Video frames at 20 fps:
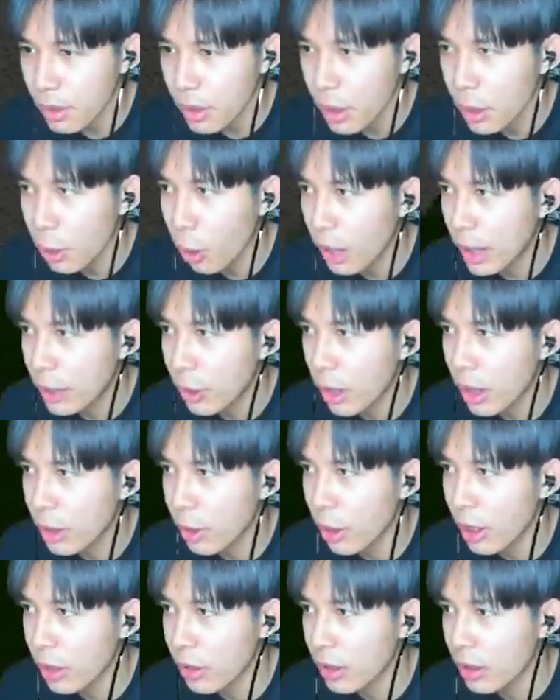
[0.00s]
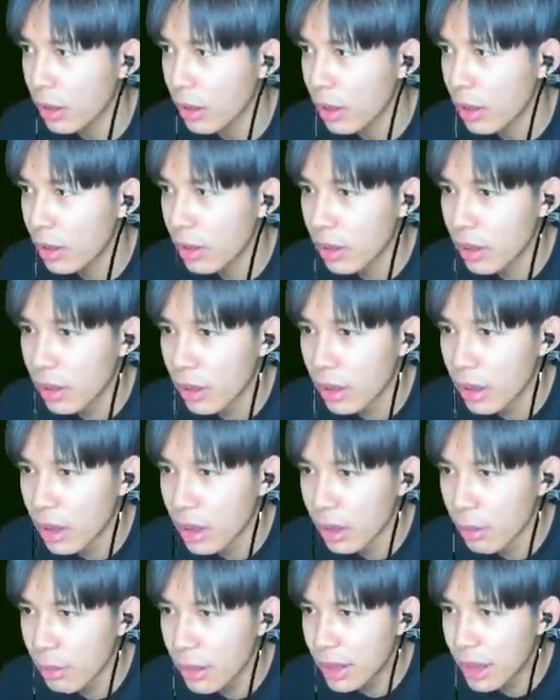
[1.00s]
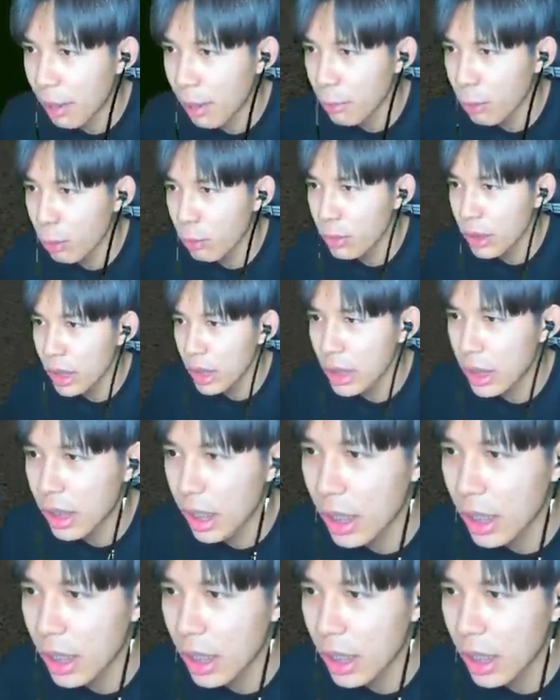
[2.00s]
ถอยถอยถอยก่อนที่มันสามลุมหนึ่ง